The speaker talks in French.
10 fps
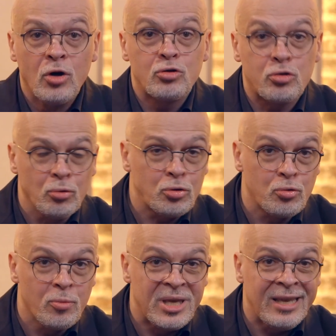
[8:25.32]
sont
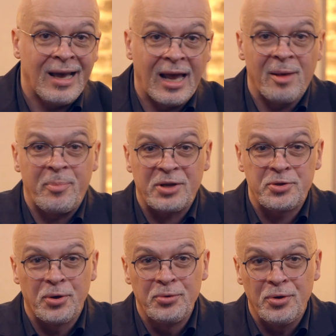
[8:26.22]
soumis à la
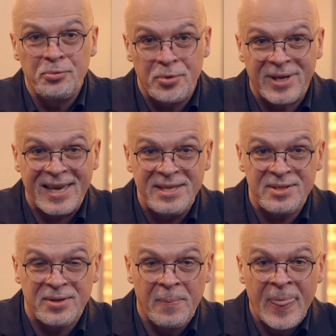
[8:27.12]
personne du
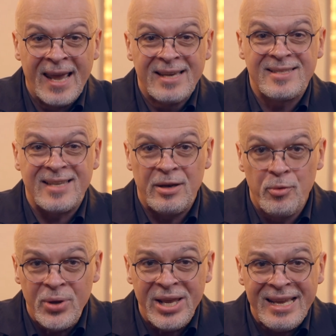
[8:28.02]
Christ. C'est
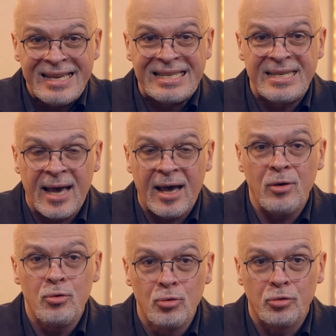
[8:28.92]
lui qui
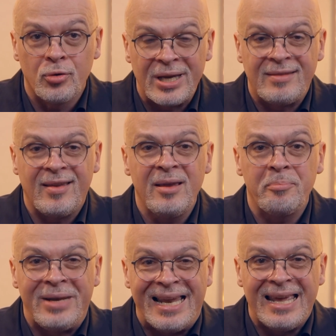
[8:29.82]
a une autorité
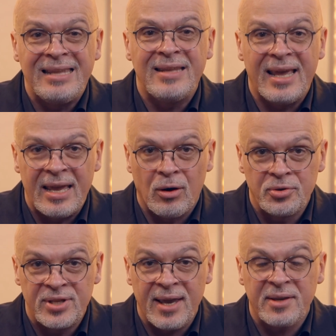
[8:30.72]
pleine et
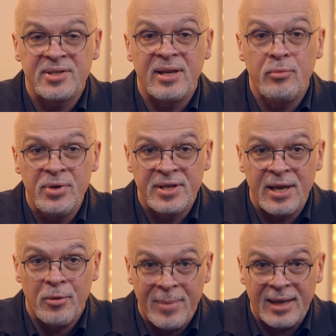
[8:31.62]
entière, c'est lui qui
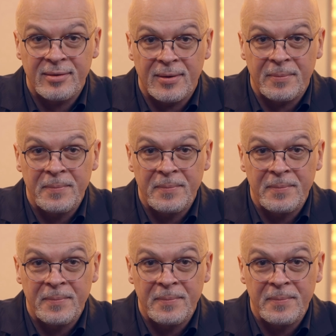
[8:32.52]
est le maître.